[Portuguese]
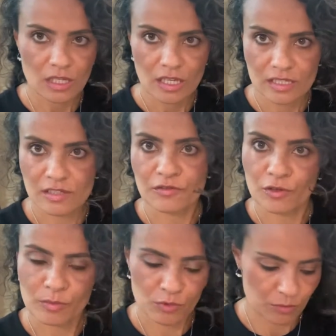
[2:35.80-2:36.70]
Esse
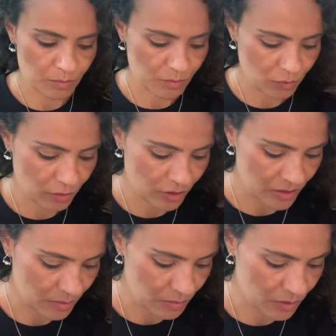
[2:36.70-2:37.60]
foi meu, meu
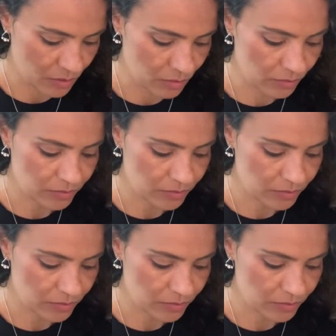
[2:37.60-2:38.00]
recebido.